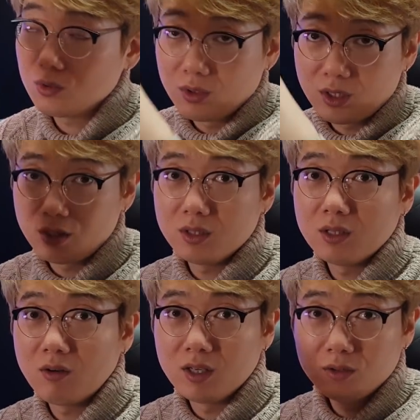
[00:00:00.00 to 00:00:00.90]
여기
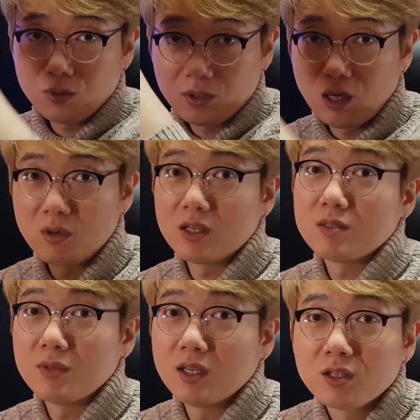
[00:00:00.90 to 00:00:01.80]
나와 있는 다음과
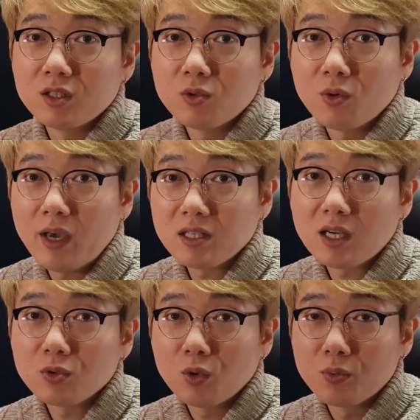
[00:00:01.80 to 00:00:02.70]
같습니다. 그리고
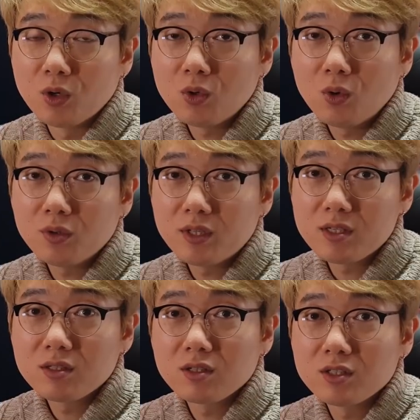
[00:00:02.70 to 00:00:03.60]
해상도별로
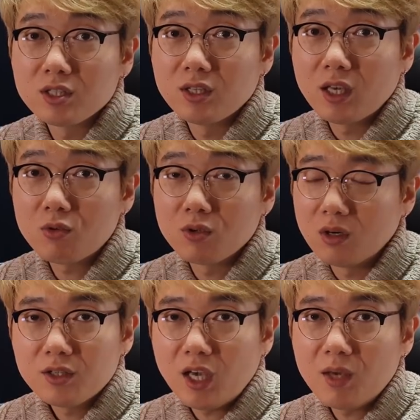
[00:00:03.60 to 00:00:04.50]
테스트를
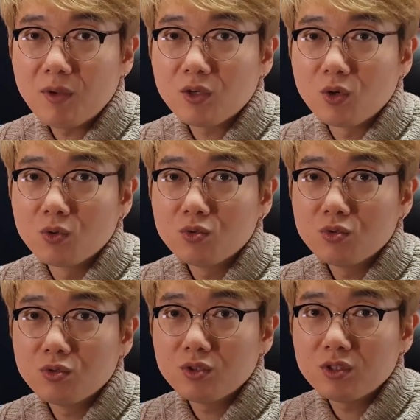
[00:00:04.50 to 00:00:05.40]
진행했고요. 게임의
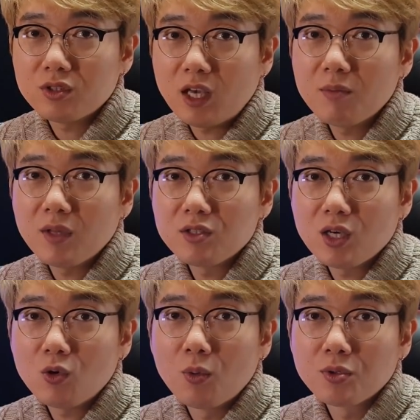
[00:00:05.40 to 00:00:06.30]
경우는 게임 내
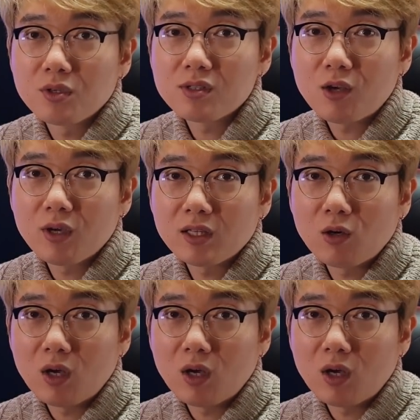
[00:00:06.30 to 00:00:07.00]
최고 옵션을 사용했다고